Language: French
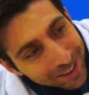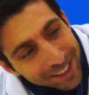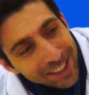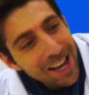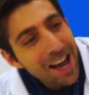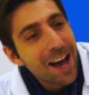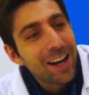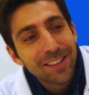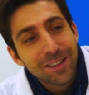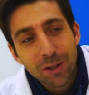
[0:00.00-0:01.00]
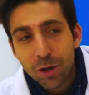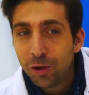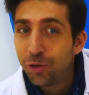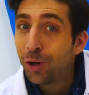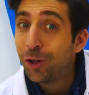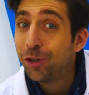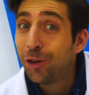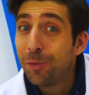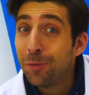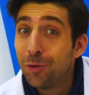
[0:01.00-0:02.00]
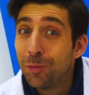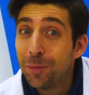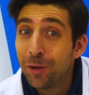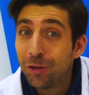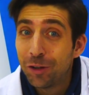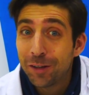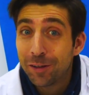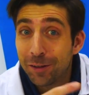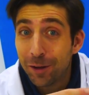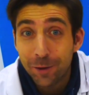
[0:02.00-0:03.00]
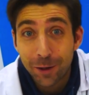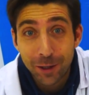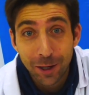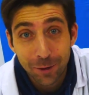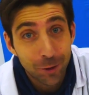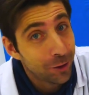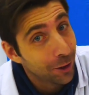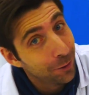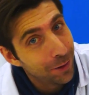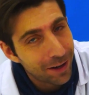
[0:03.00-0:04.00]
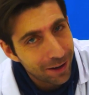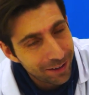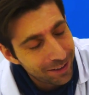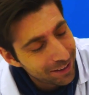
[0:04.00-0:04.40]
Adrien J'aurais jamais pu m'imaginer que c'était Adrien chat noir. Hein.